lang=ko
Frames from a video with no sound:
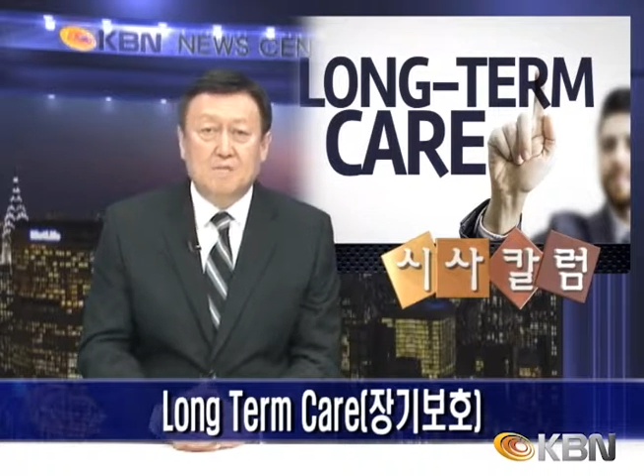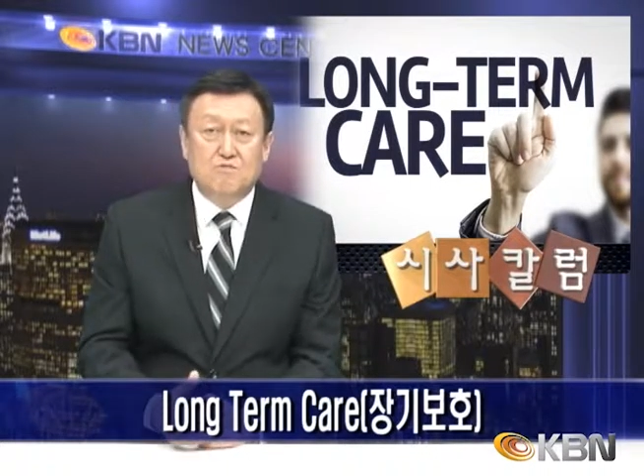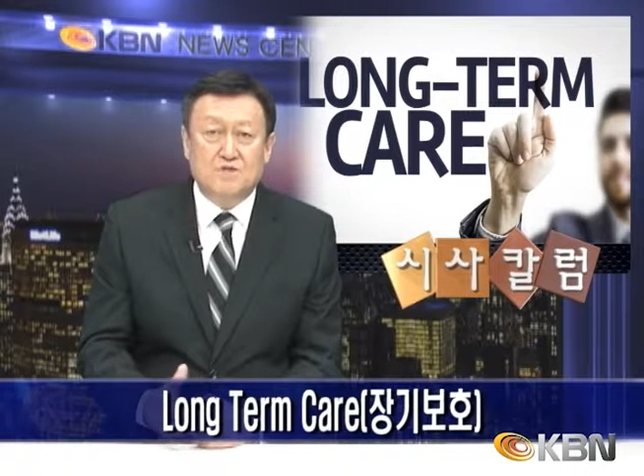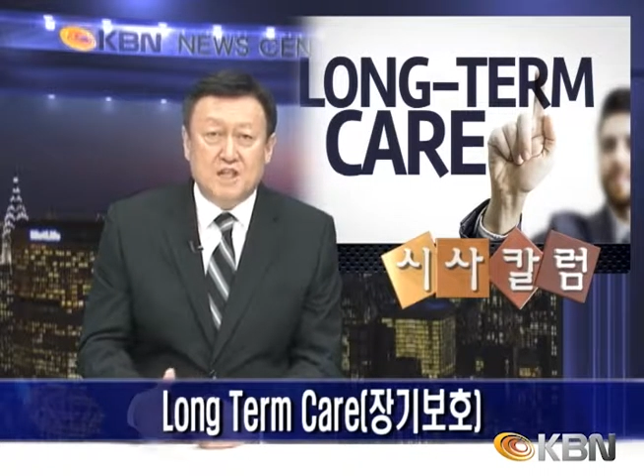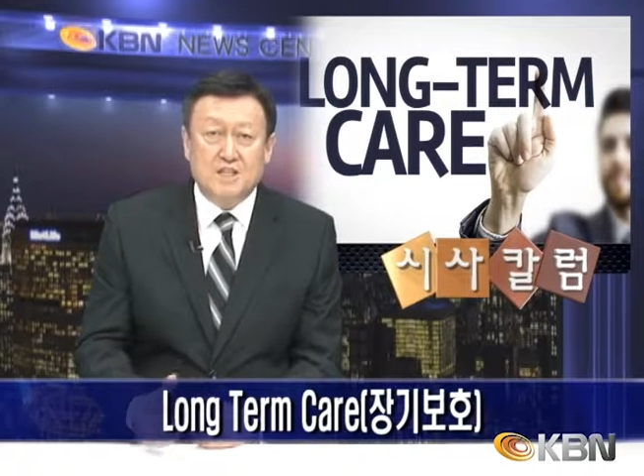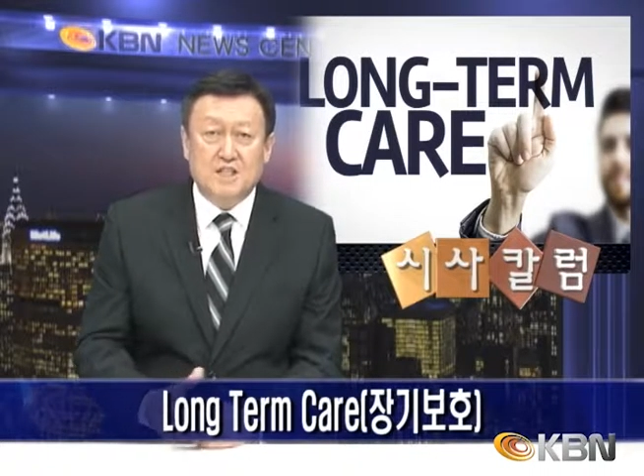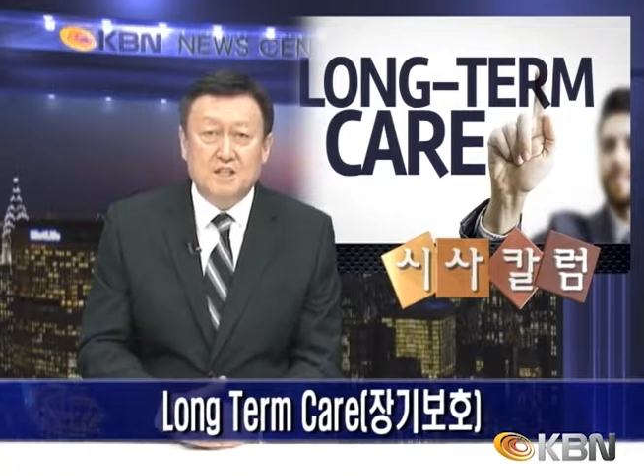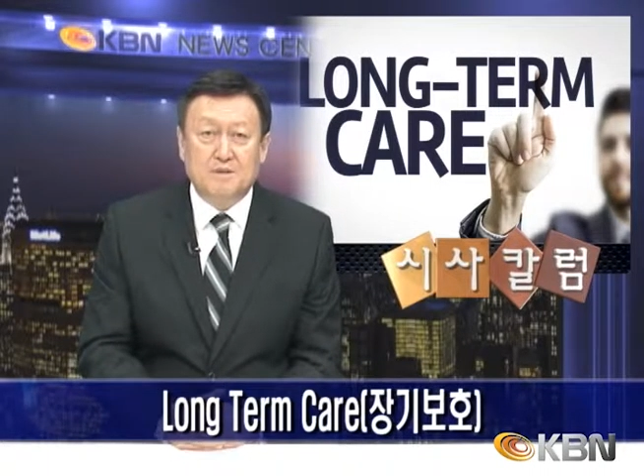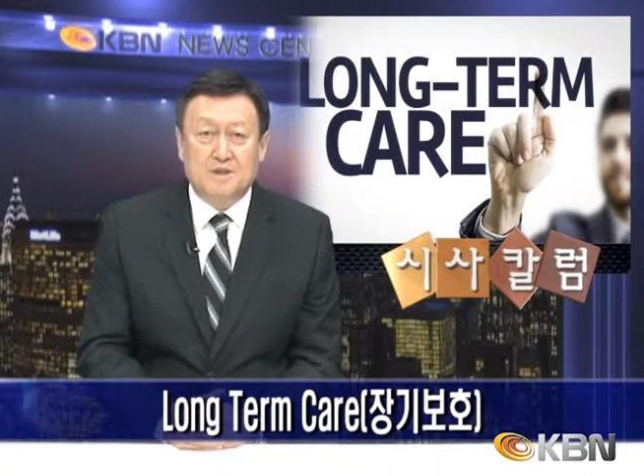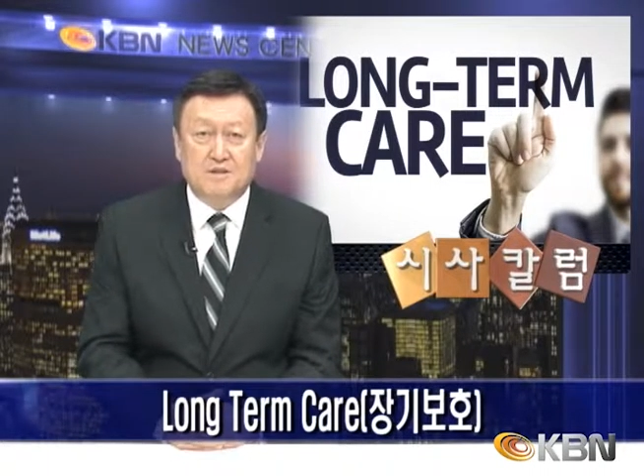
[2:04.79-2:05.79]
문제가
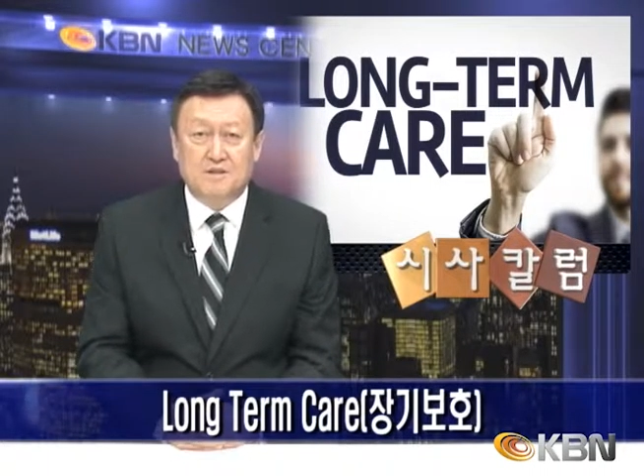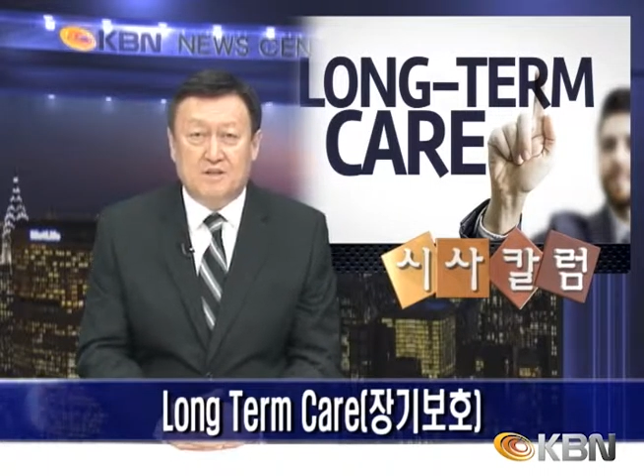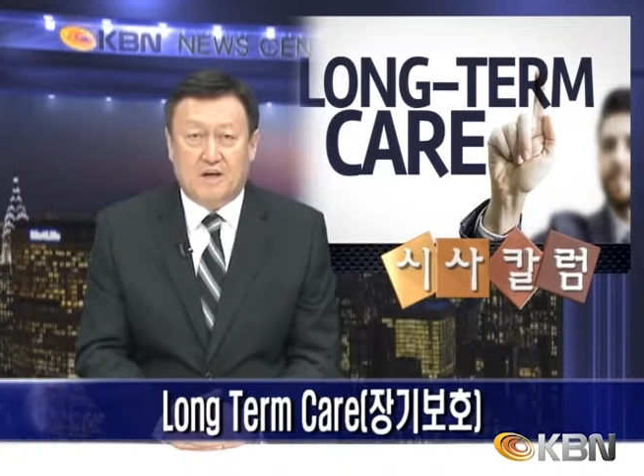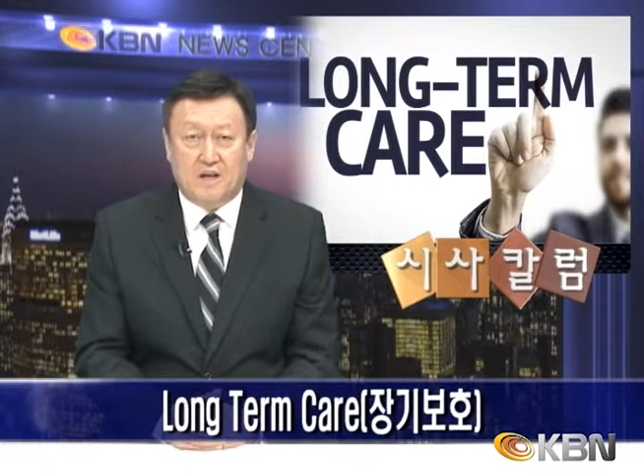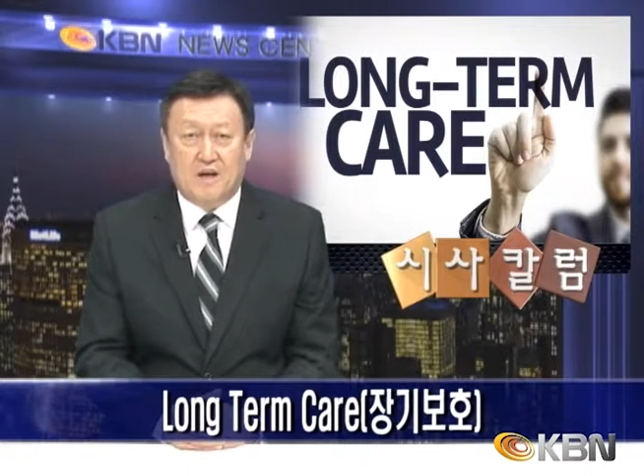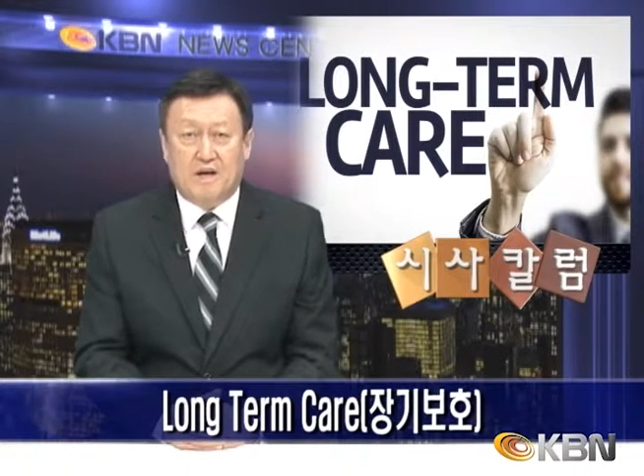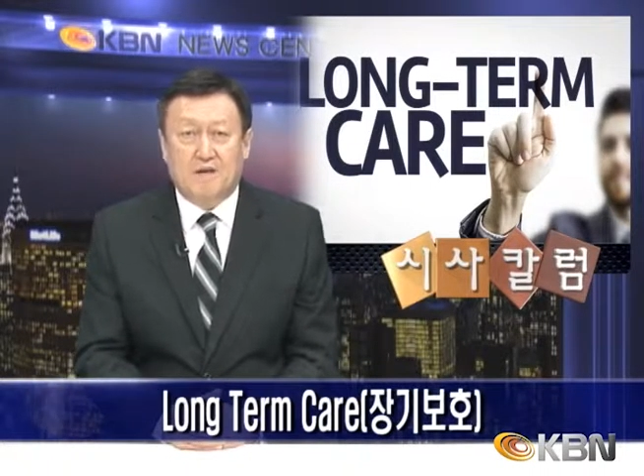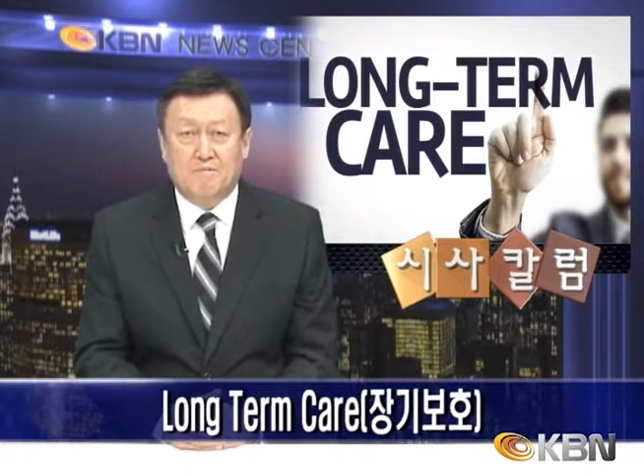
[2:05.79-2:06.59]
생기면 그때에